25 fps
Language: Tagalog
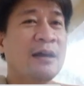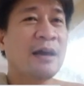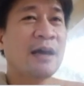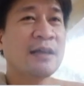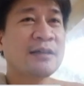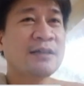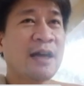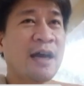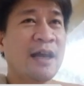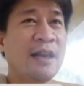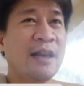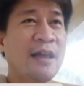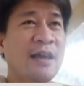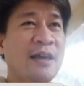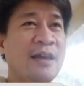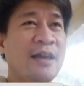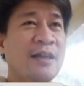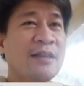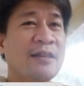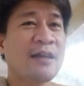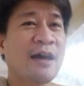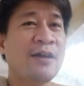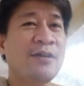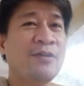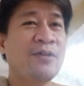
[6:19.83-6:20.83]
At saka
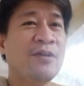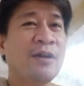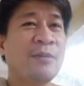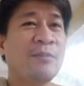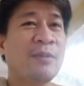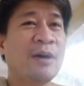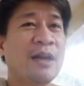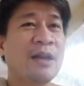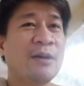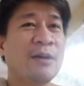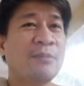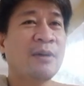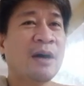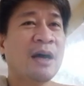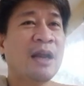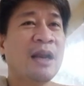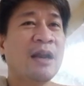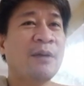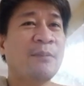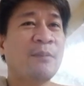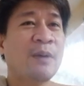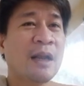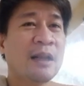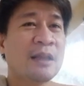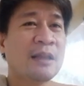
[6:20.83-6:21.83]
nakikita nyo naman na mahal
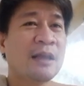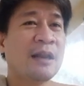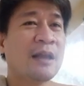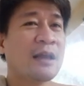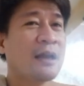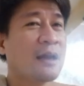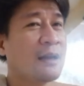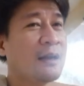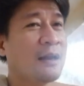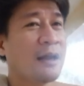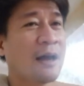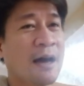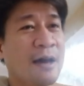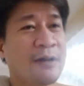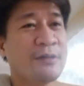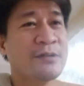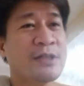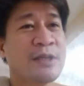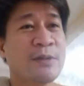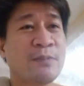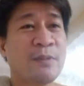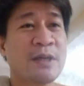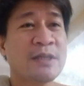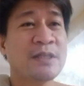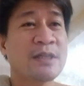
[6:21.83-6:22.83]
na mahal talaga ni Ayon
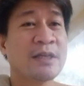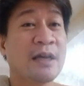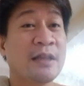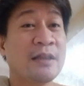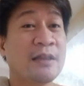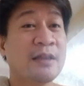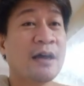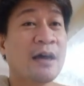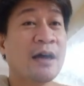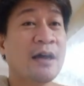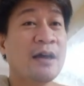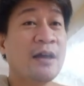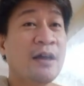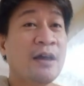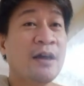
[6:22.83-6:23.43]
si Vice Ganda.